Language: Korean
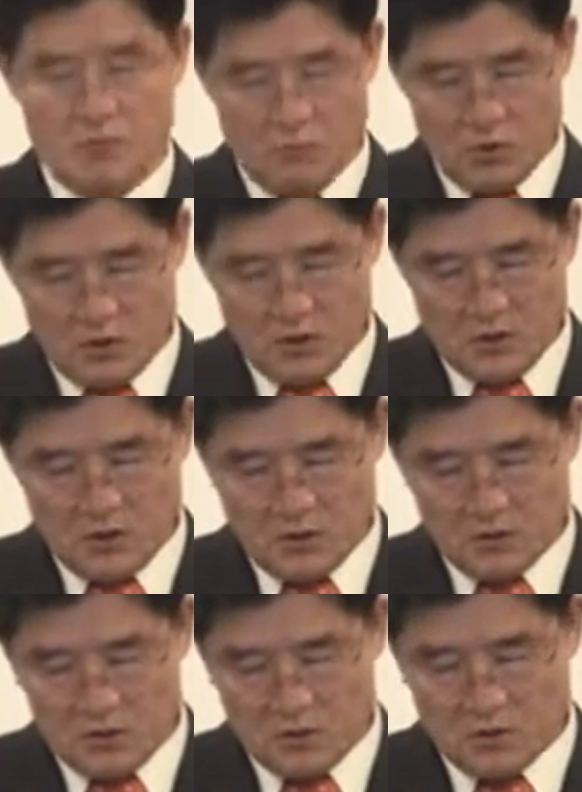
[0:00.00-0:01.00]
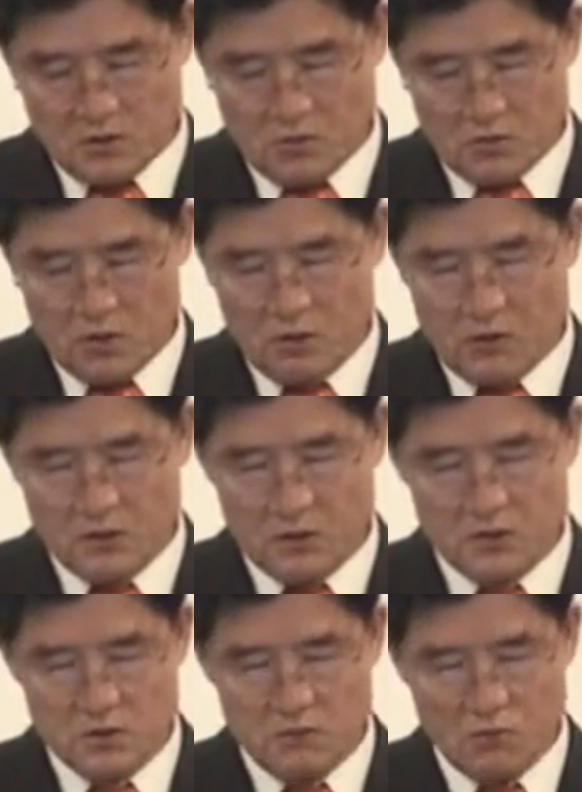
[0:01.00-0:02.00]
본인은 이건 특정 교회와
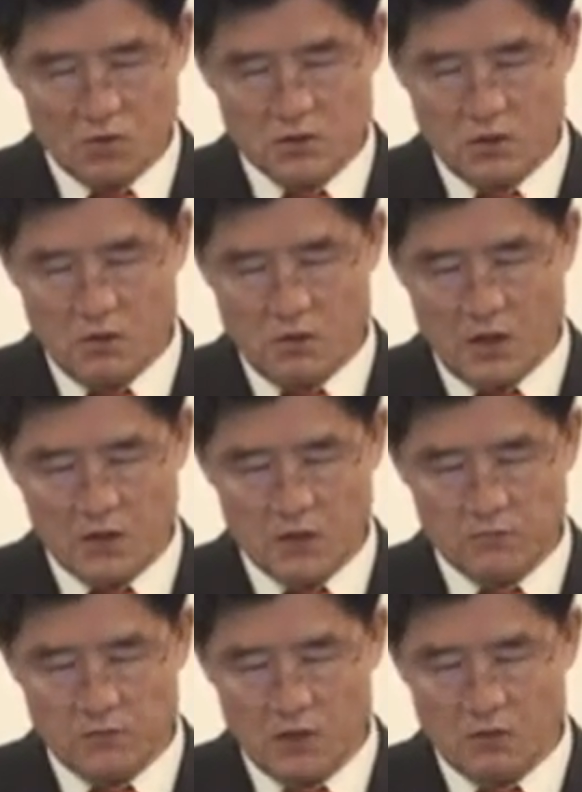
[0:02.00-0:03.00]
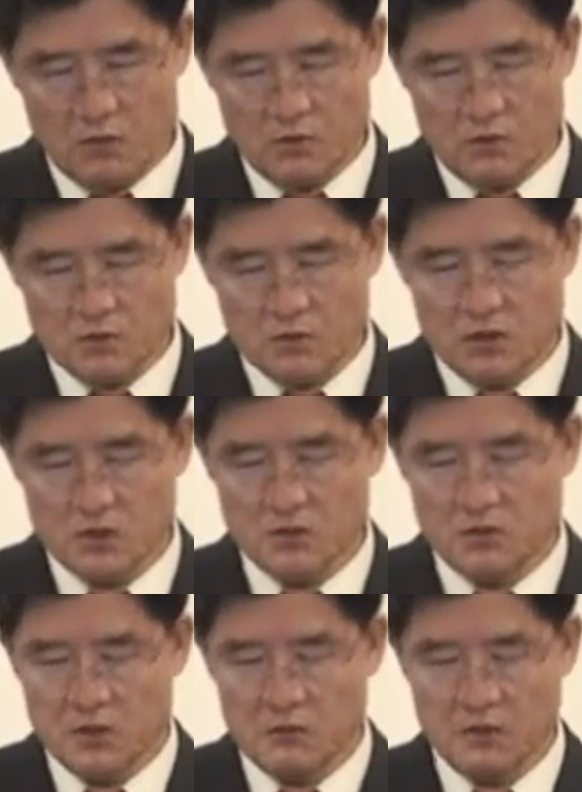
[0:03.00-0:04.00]
특정 목사와 관계없다고
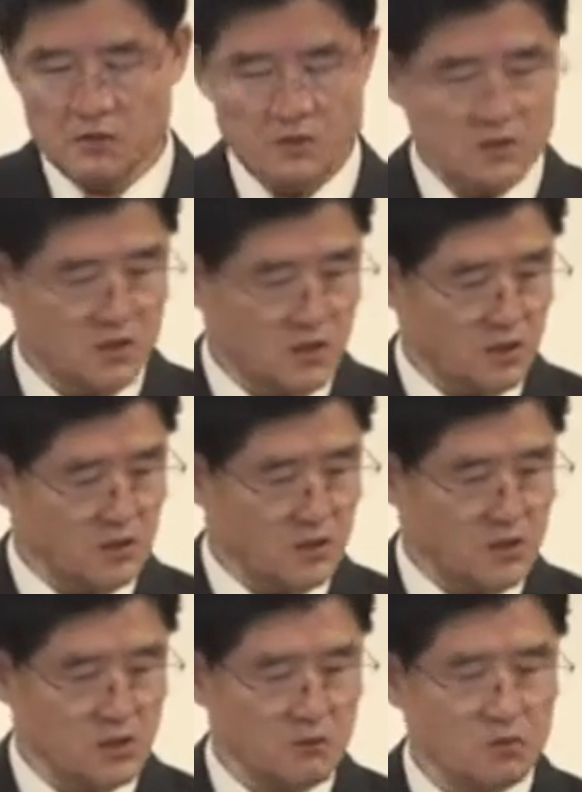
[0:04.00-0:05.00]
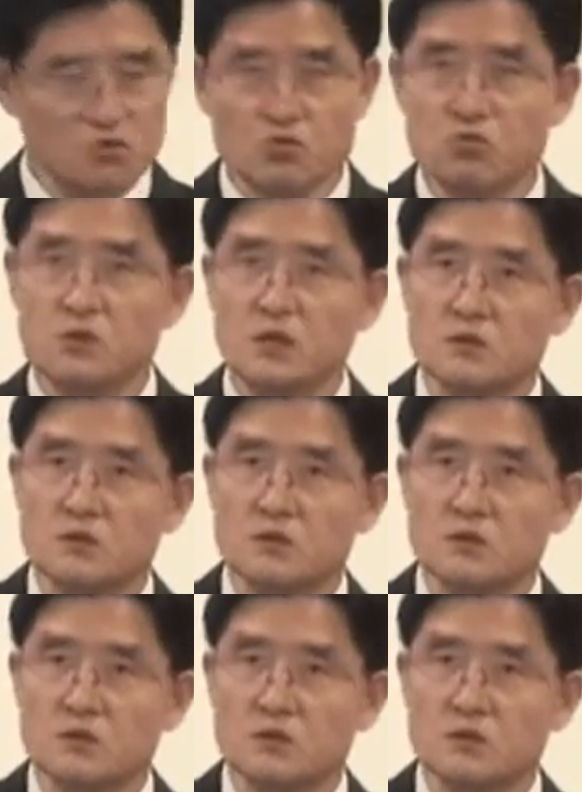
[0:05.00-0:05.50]
써놨습니다만 이거 읽으면 누구나